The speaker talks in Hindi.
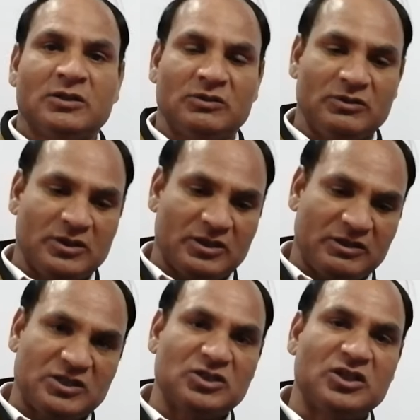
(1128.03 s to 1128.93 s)

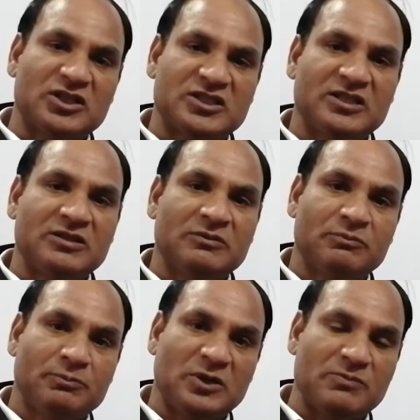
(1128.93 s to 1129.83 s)
इसी तरीके से
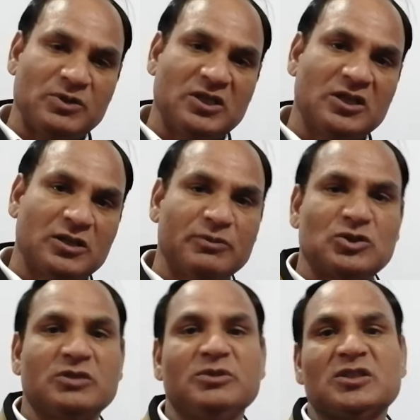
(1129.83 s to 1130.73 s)
के पी के के
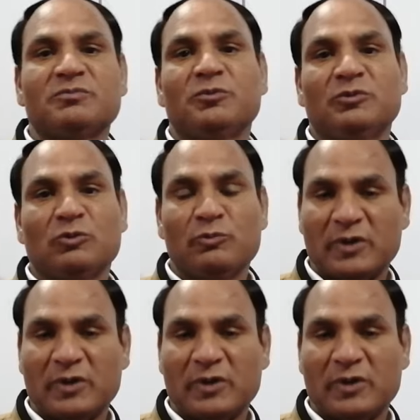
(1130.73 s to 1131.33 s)
बच्चे भी इसको